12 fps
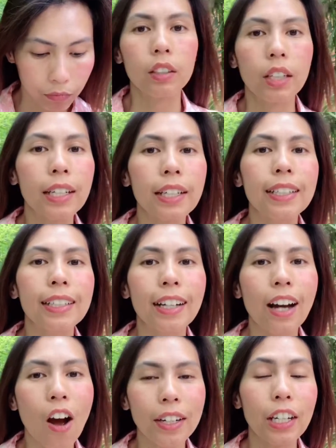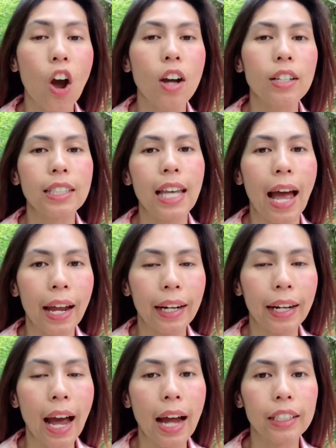นี่คือข้อดีข้อเสีย
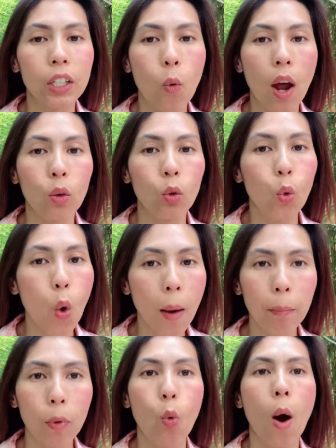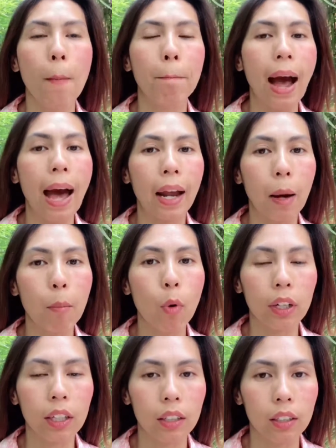นะคะที่ขวัญรวบรวมมาทั้งหม
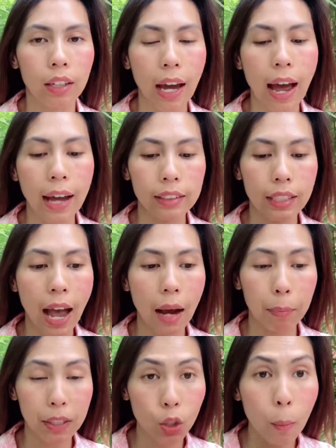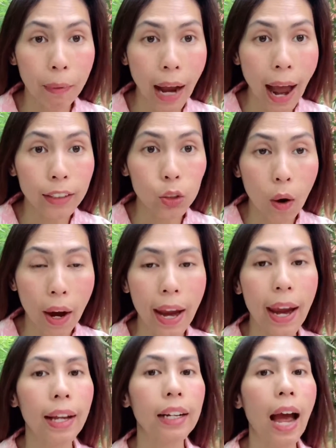ดนะคะจากประสบการณ์ตัวเอ
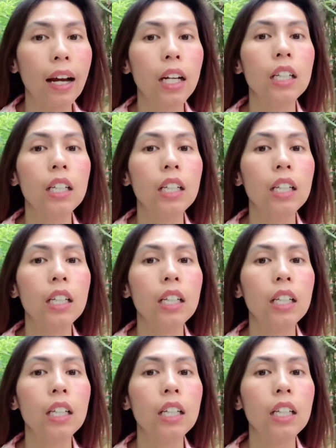งนะก็